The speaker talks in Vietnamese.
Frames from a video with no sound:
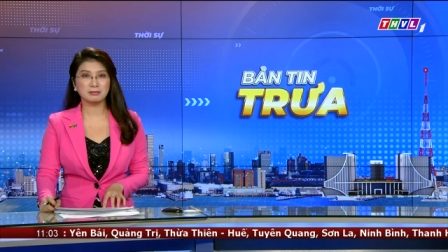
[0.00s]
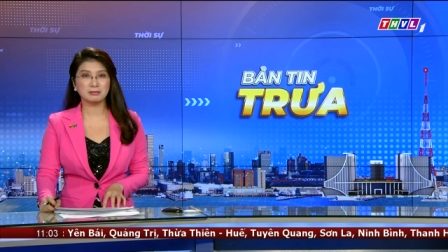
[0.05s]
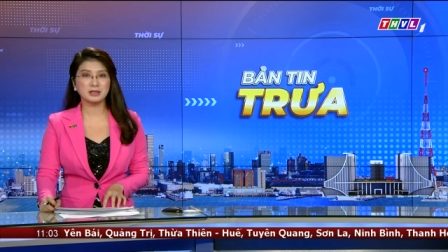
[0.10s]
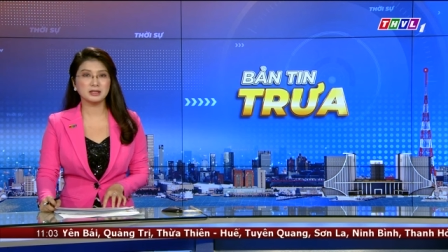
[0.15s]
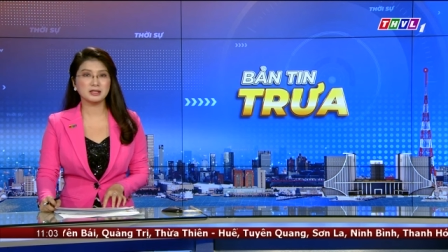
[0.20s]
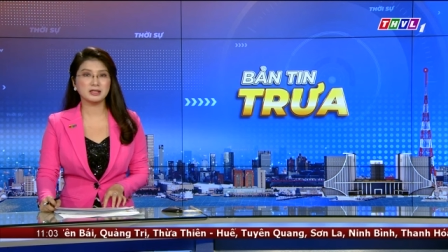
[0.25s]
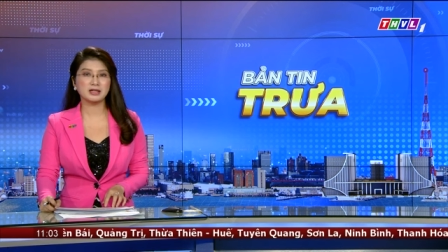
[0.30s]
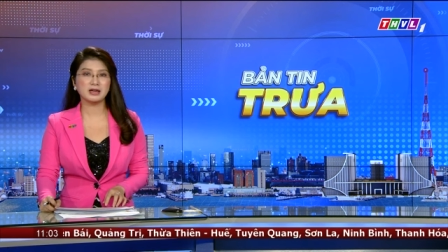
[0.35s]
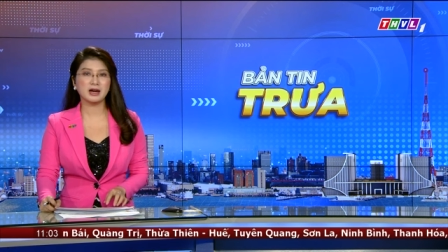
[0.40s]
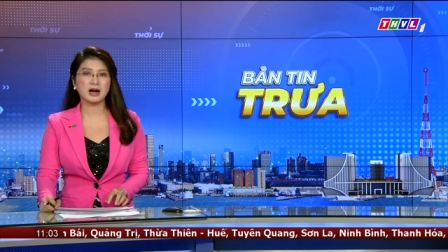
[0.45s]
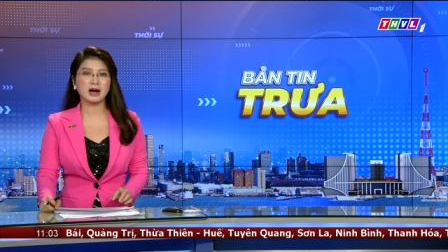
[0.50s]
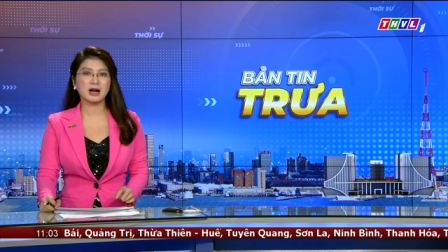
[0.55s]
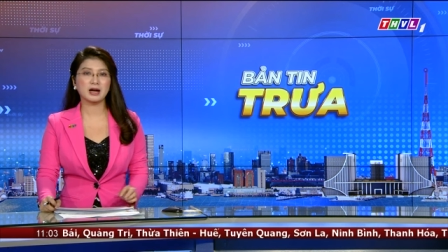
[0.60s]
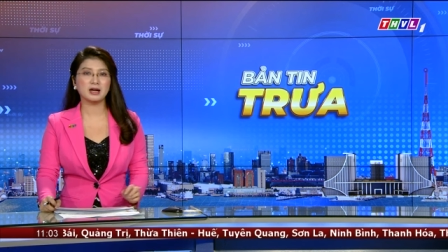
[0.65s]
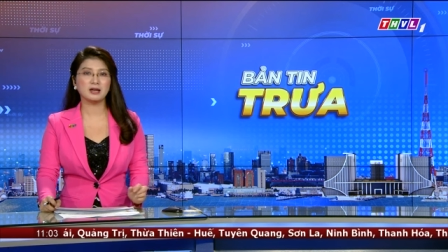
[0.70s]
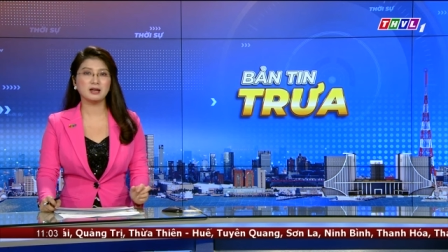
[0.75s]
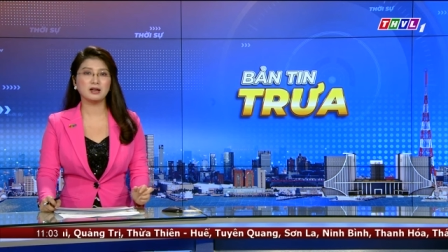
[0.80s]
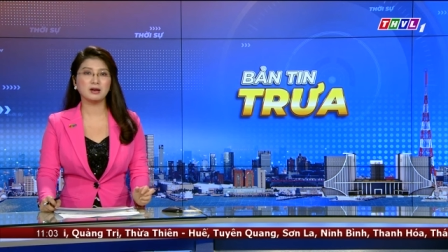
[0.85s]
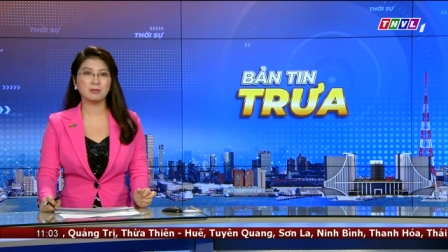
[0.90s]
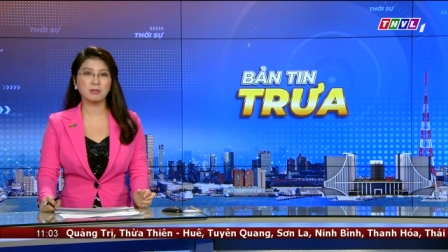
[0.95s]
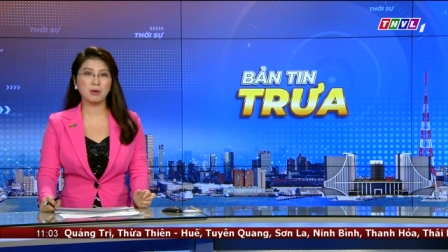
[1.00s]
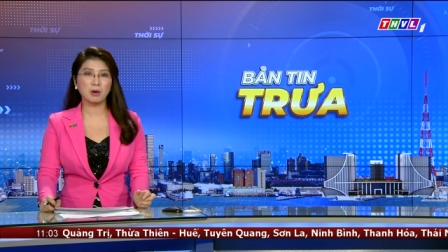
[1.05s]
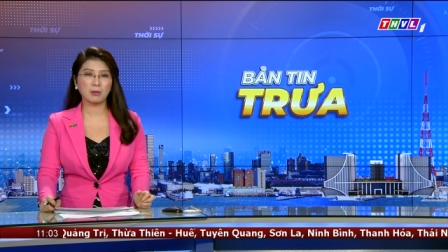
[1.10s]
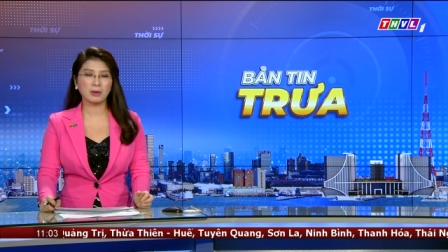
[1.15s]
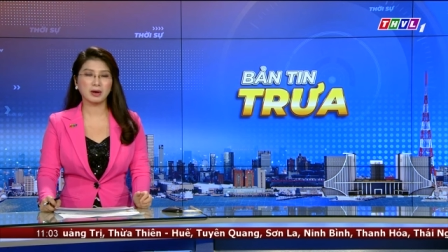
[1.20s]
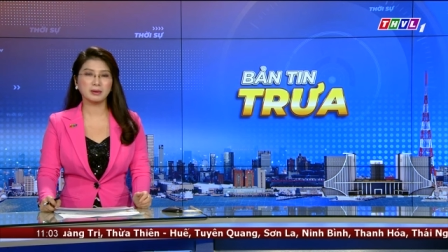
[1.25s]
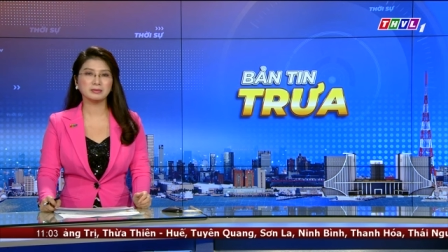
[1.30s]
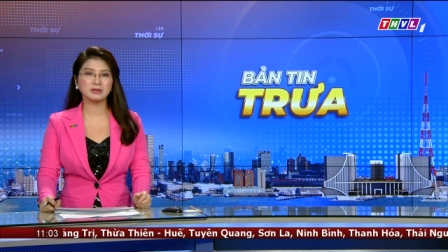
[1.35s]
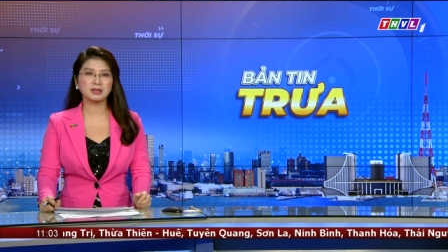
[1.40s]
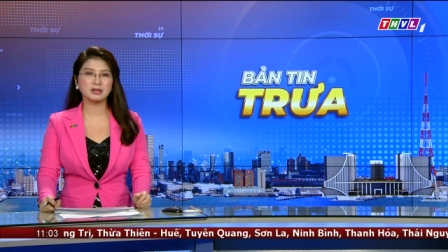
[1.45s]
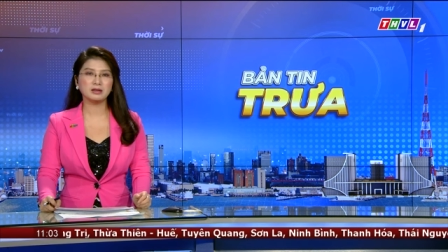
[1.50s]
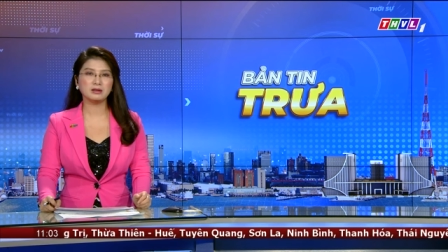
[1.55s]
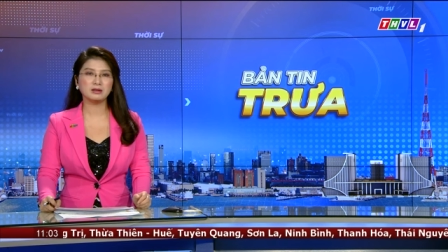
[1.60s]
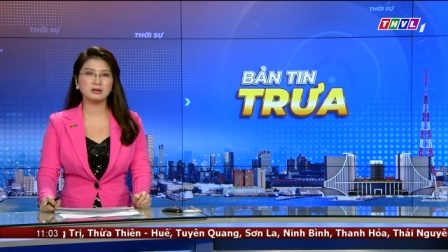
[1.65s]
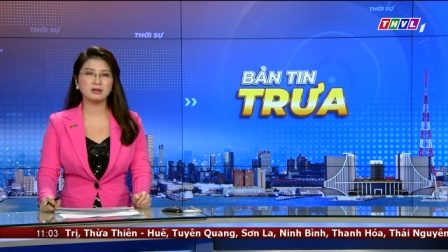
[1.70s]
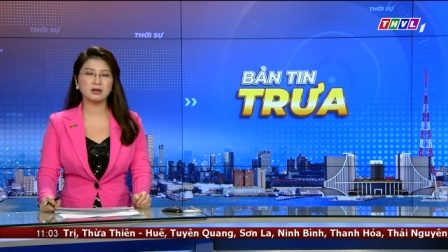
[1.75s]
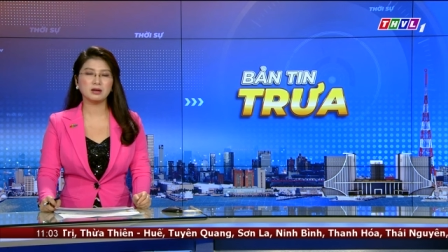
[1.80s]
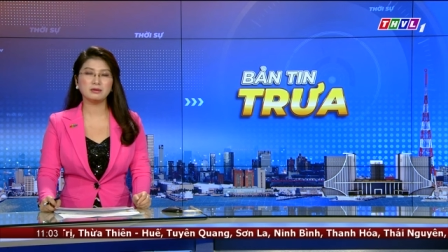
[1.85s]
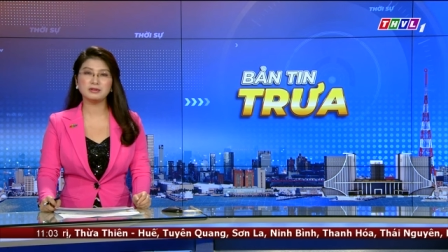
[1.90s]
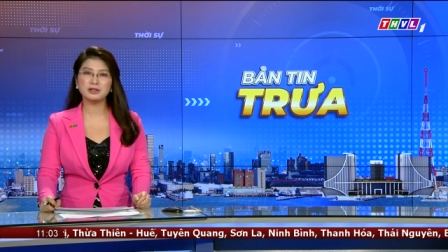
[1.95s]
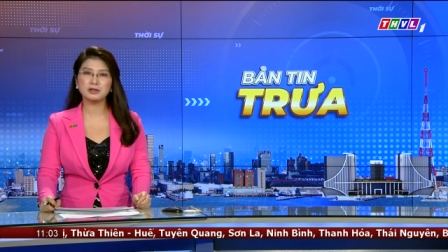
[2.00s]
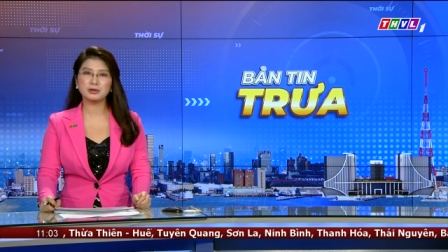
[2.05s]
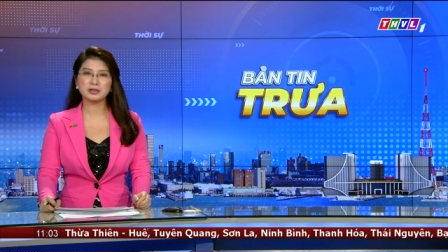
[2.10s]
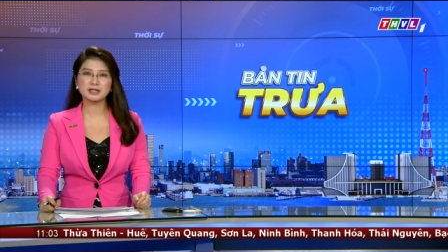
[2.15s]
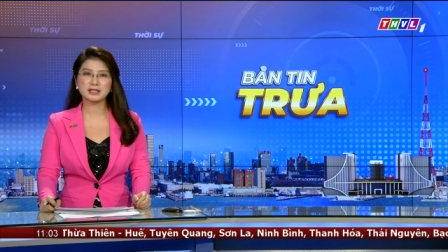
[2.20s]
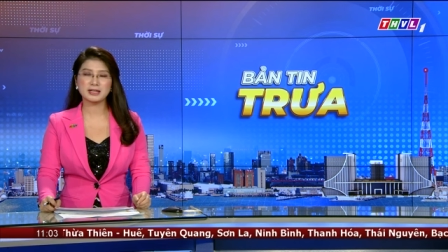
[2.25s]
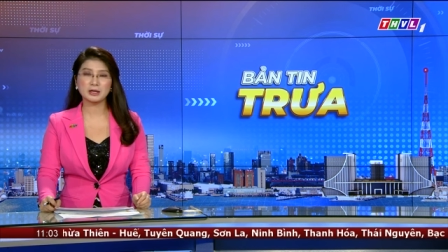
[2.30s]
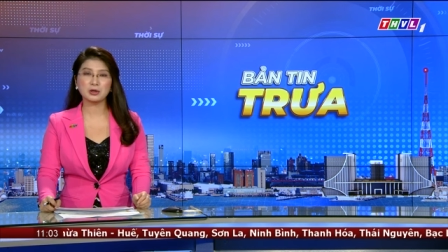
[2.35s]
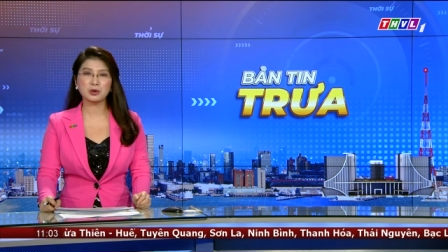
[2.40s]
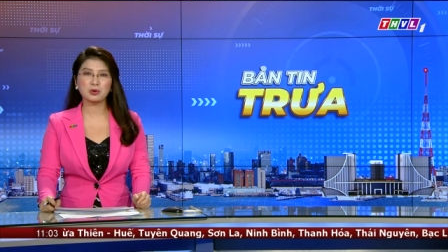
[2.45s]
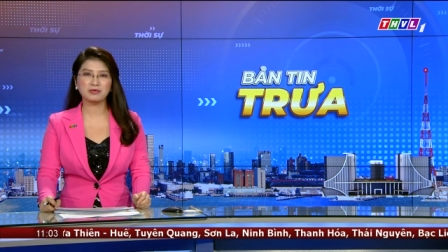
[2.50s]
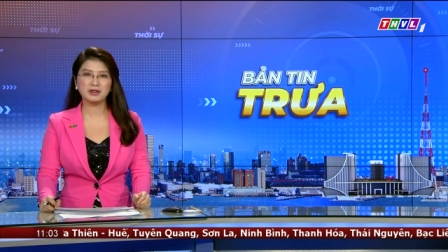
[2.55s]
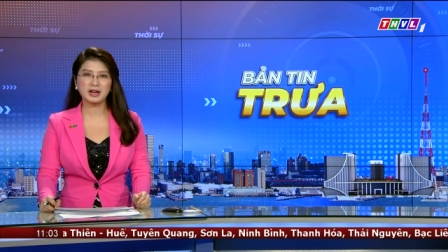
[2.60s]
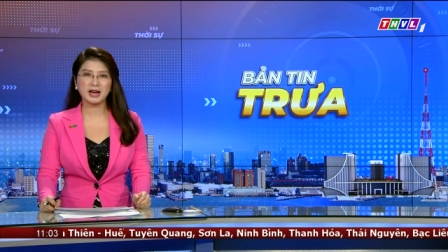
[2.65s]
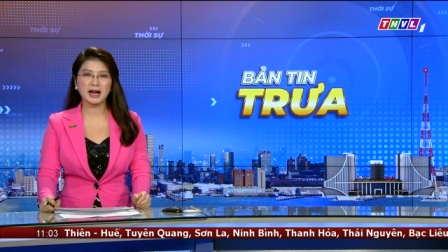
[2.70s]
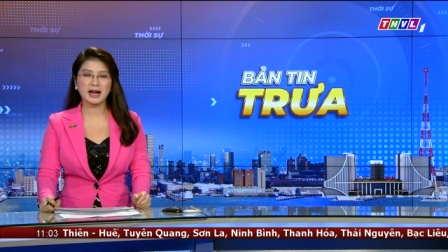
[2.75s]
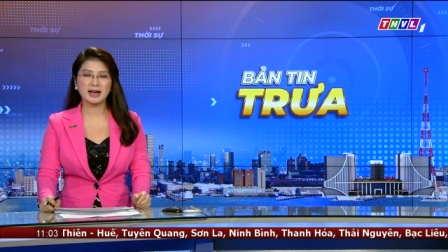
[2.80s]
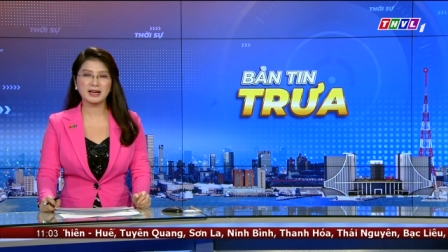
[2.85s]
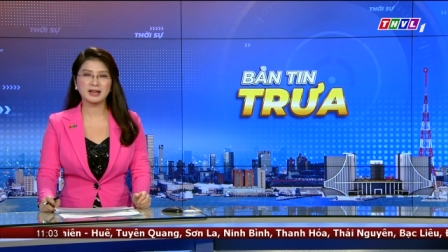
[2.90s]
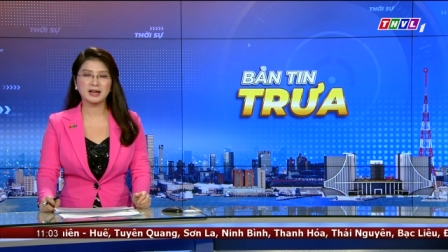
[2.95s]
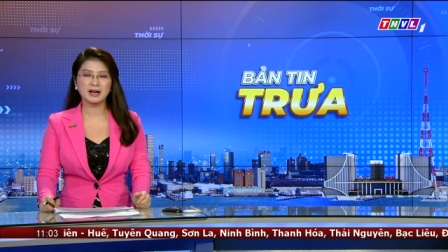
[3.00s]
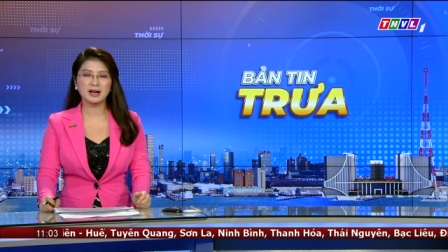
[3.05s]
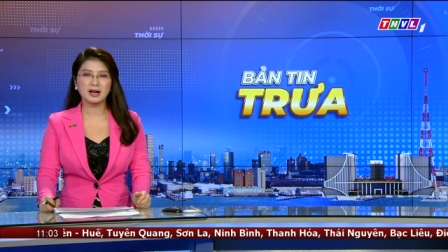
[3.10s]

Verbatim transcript: pê xê e rờ lần một âm tính với virus SARS-xê o vê hai.